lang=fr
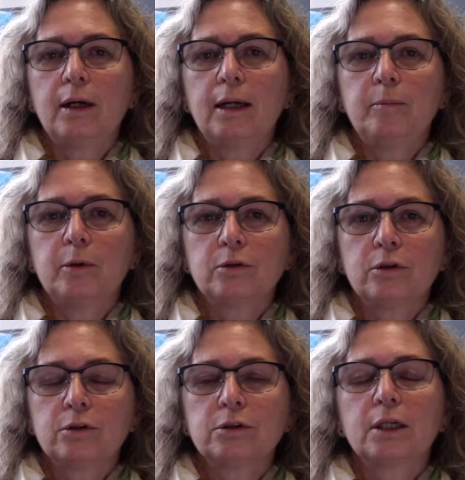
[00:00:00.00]

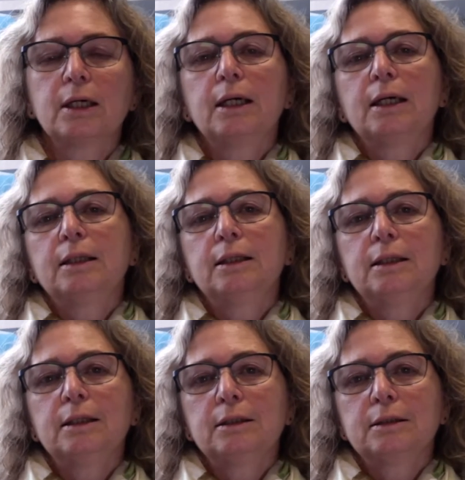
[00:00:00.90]
l'importance
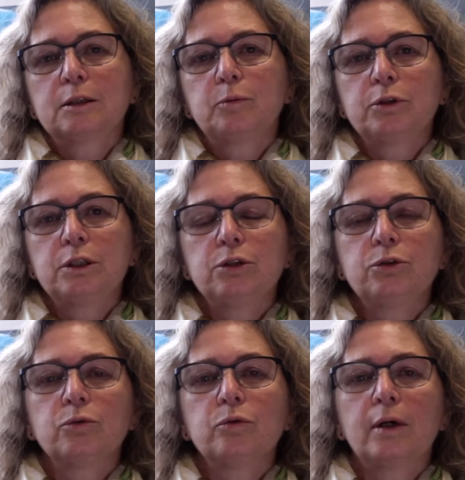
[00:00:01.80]
des
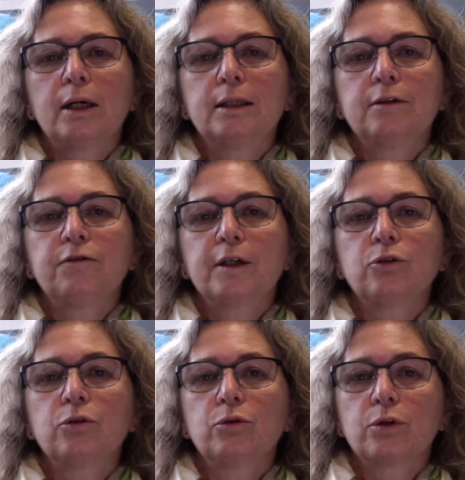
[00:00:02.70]
expositions à des
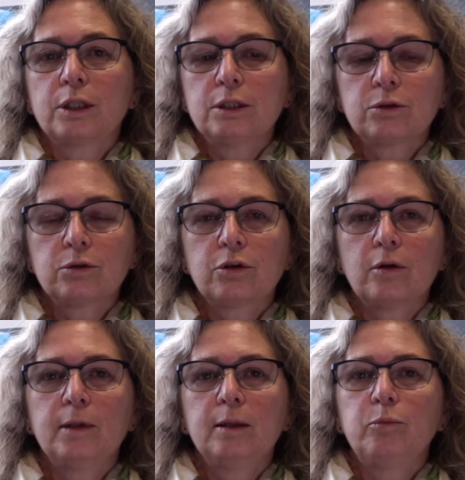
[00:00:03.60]
facteurs de risque
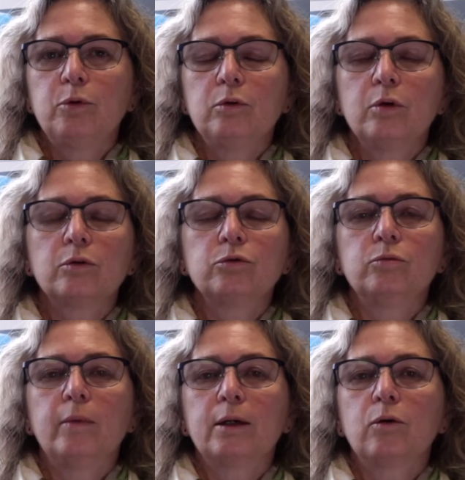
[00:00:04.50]
comme les polluants
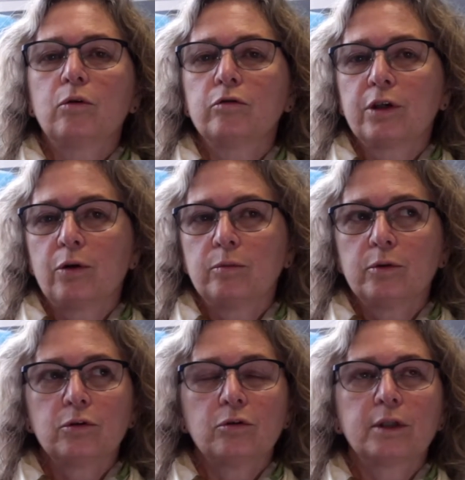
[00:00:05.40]
du
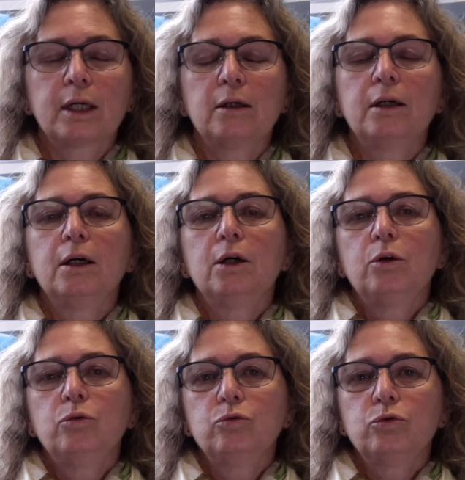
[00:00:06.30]
macro-environnement dans lequel
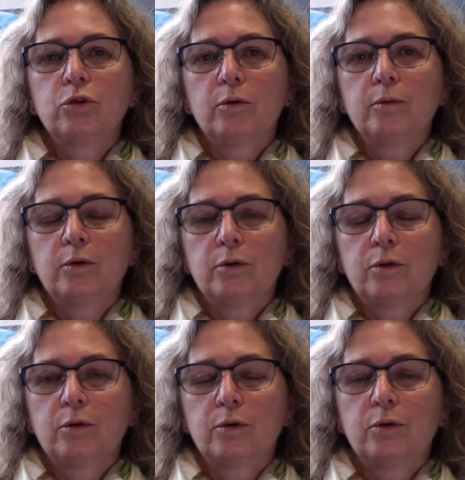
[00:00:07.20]
nous sommes
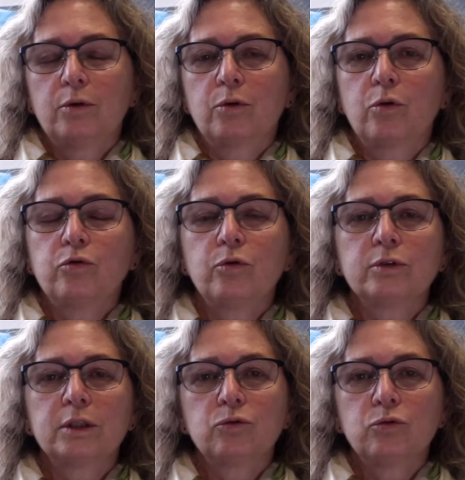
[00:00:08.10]
euh,
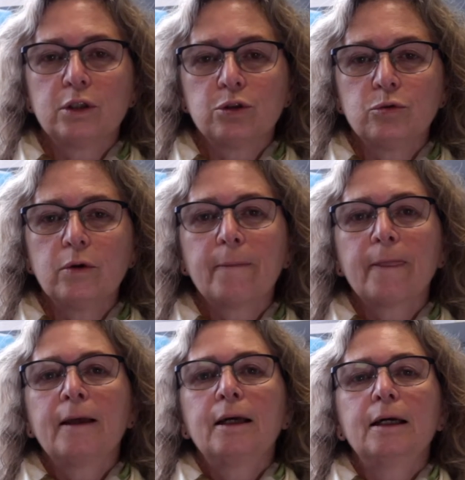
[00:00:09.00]
confrontés tous les jours
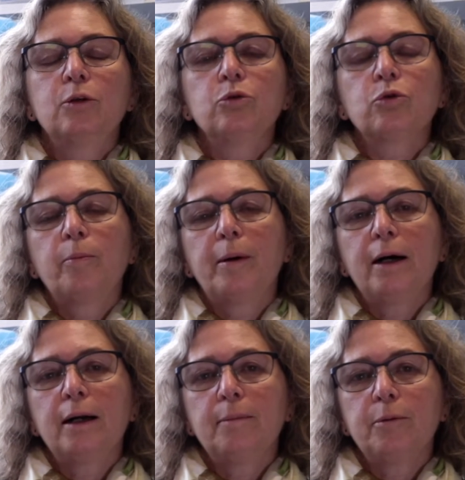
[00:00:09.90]
et d'autre
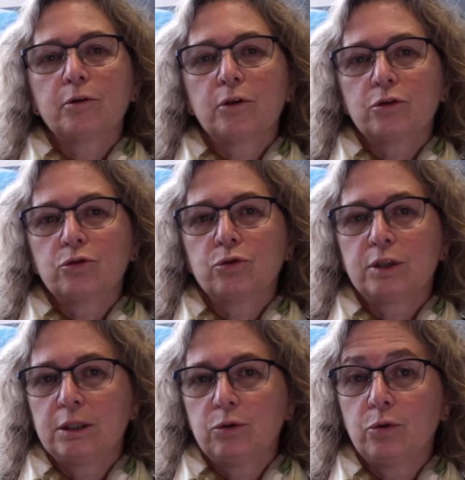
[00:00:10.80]
part l'importance de
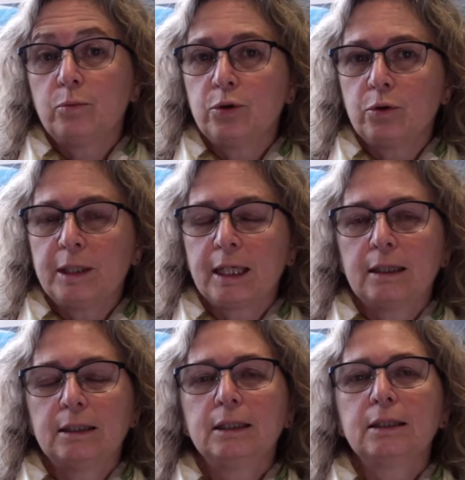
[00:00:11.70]
signaux
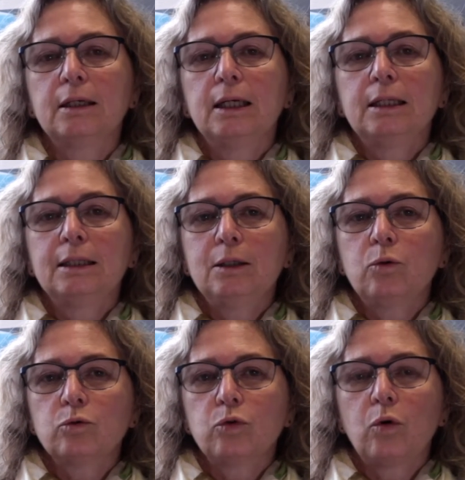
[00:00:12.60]
biomécaniques qui
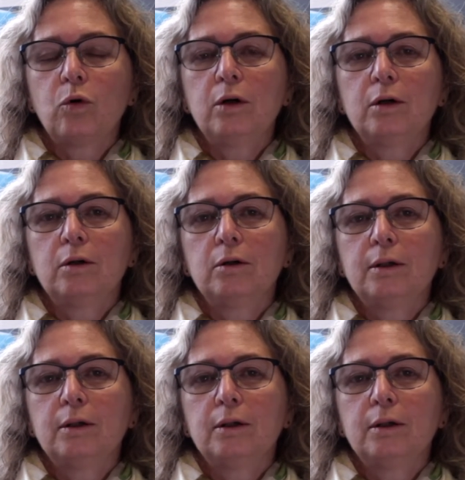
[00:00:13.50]
contrôlent euh,